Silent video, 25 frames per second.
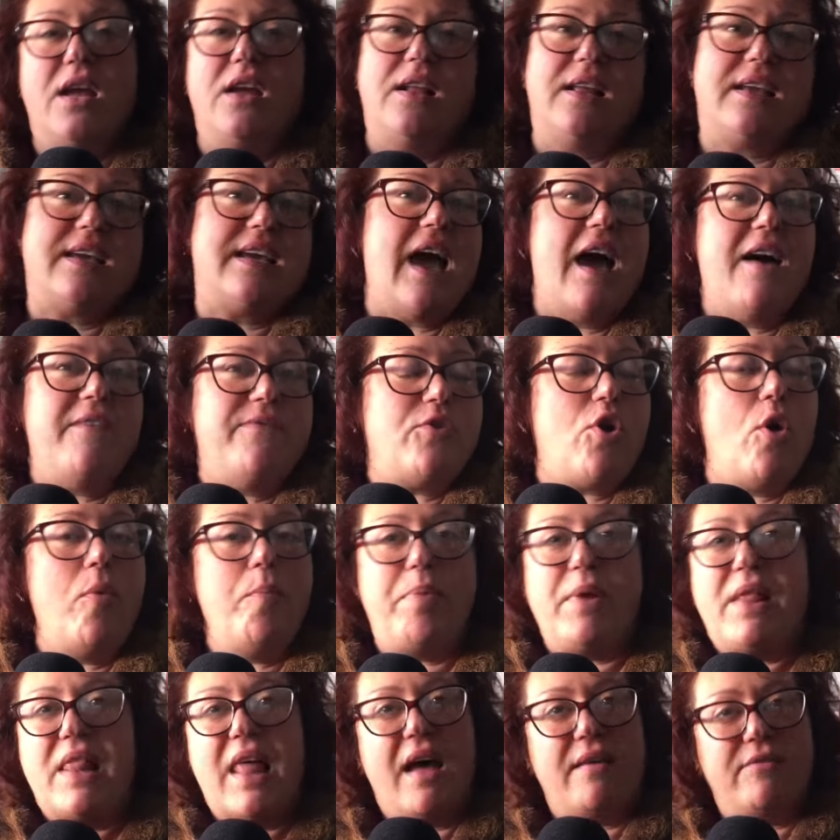Il CAF
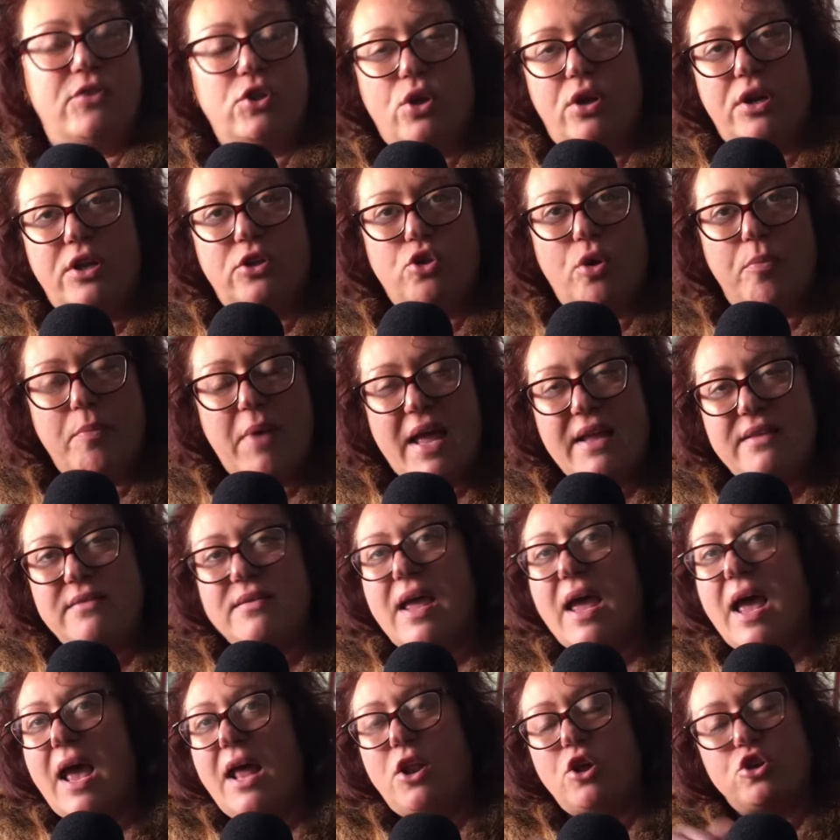compilavano le
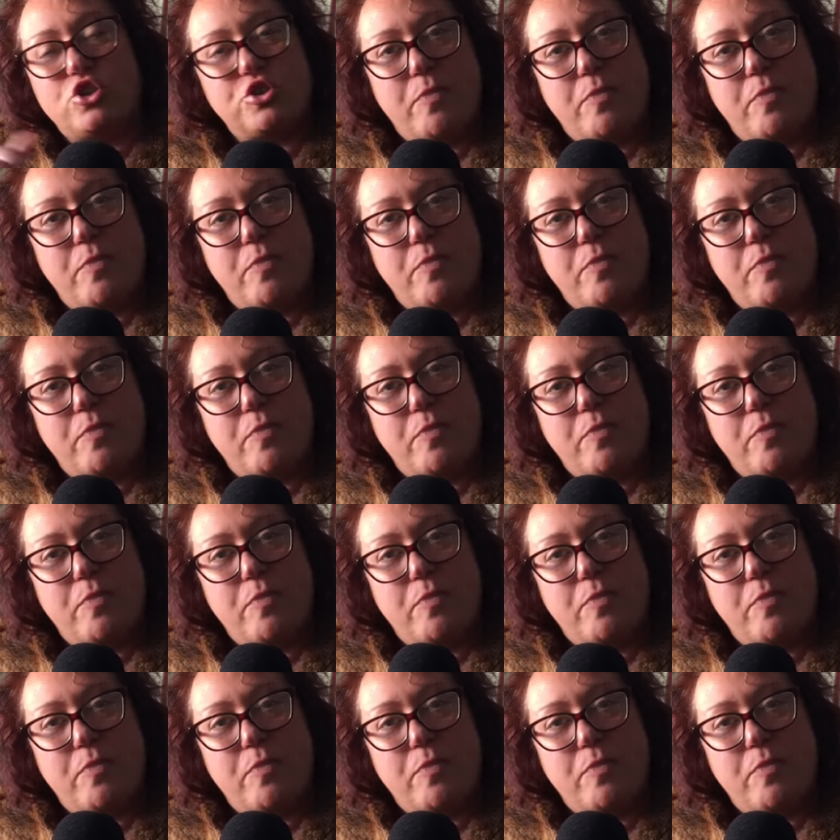domande allo